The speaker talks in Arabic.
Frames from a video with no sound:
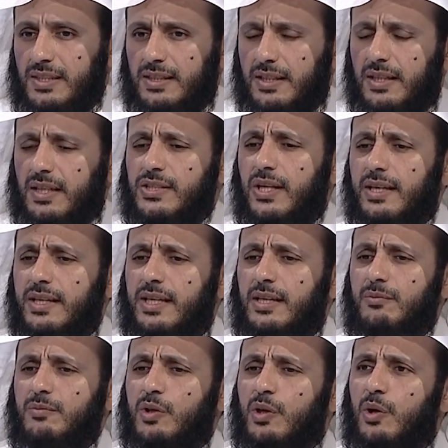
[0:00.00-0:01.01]
غراس
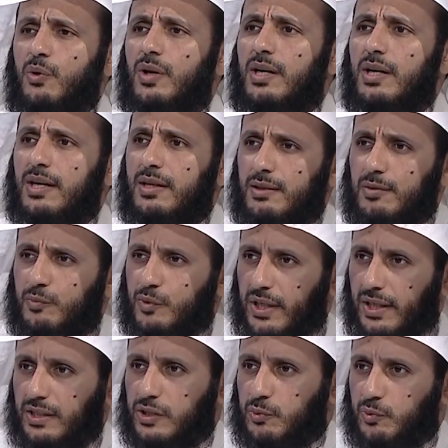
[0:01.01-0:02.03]
القيم هو
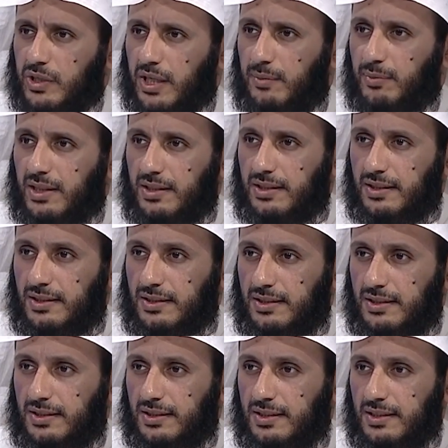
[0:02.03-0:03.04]
مدرس متابعة
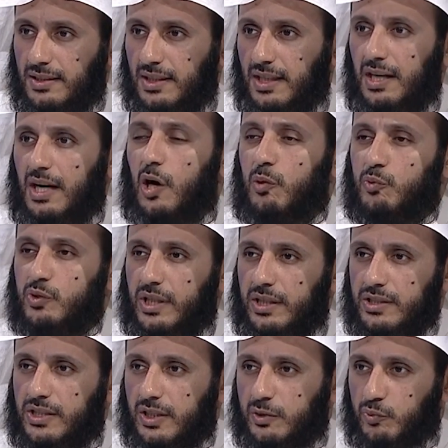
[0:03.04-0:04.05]
أو
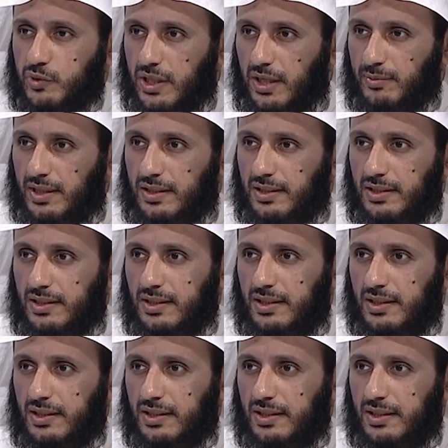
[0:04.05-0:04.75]
مدرسة متابعة